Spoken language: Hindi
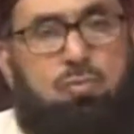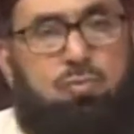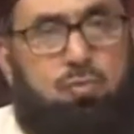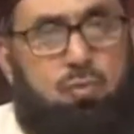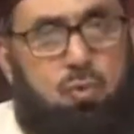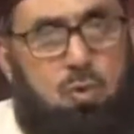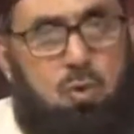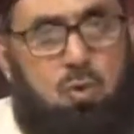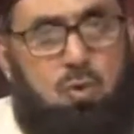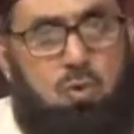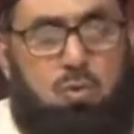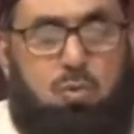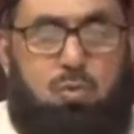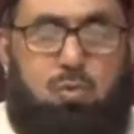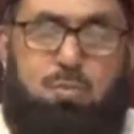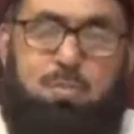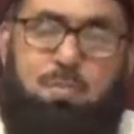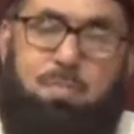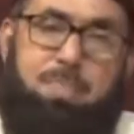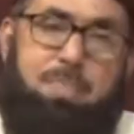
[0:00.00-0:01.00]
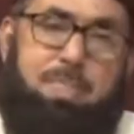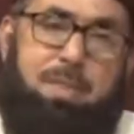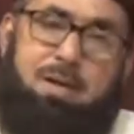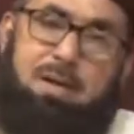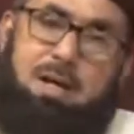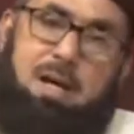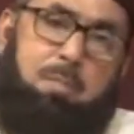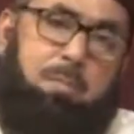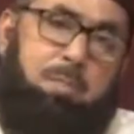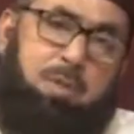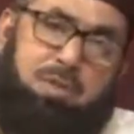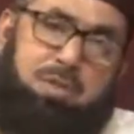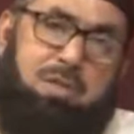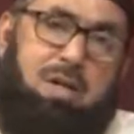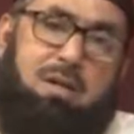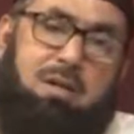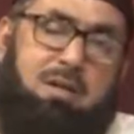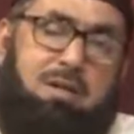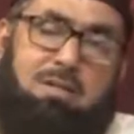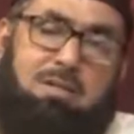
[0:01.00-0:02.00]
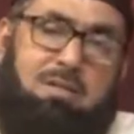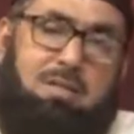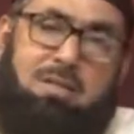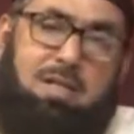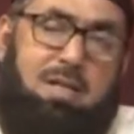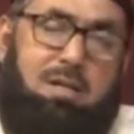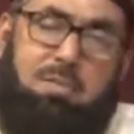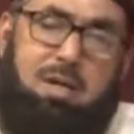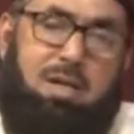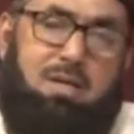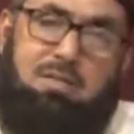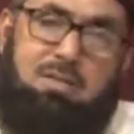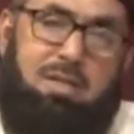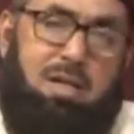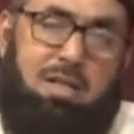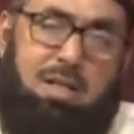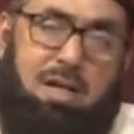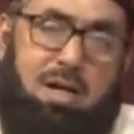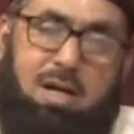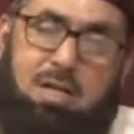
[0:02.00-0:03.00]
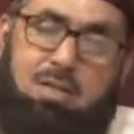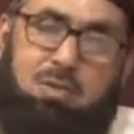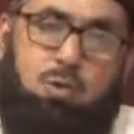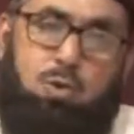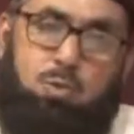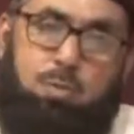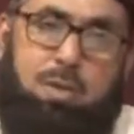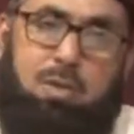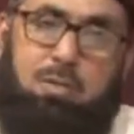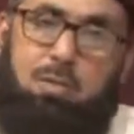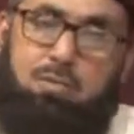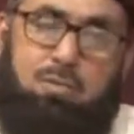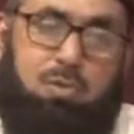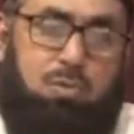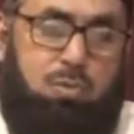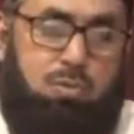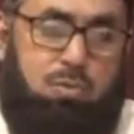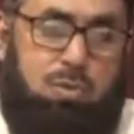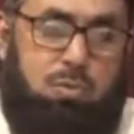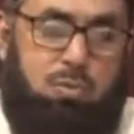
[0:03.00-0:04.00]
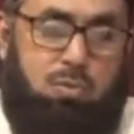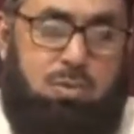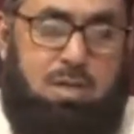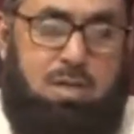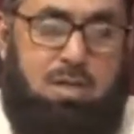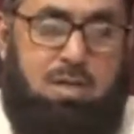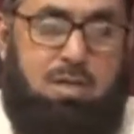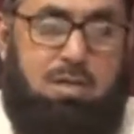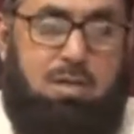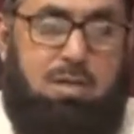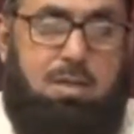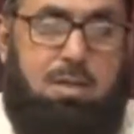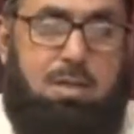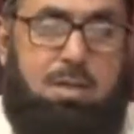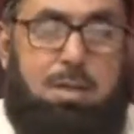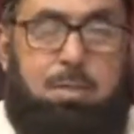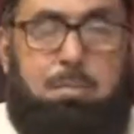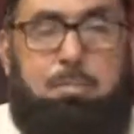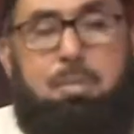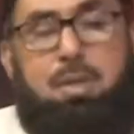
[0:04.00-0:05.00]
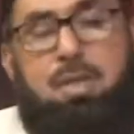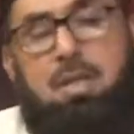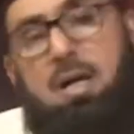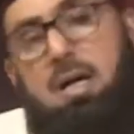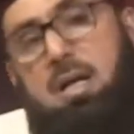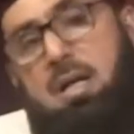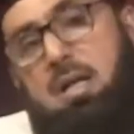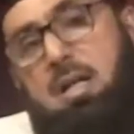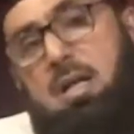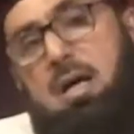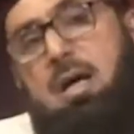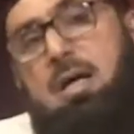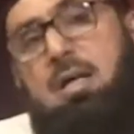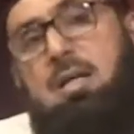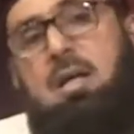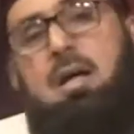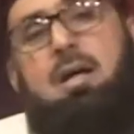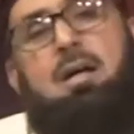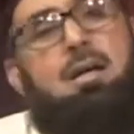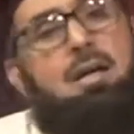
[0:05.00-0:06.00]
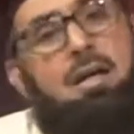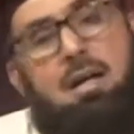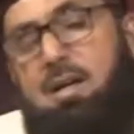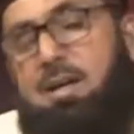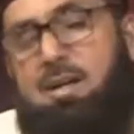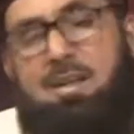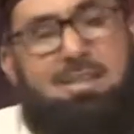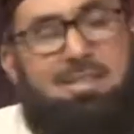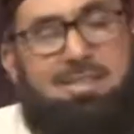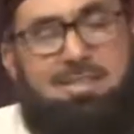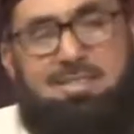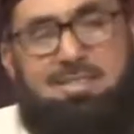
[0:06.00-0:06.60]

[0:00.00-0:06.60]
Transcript: वो अपनी शान रखती है मैं इन आज उस पर गुफ्तु करूँगा बिना ला इला क्या है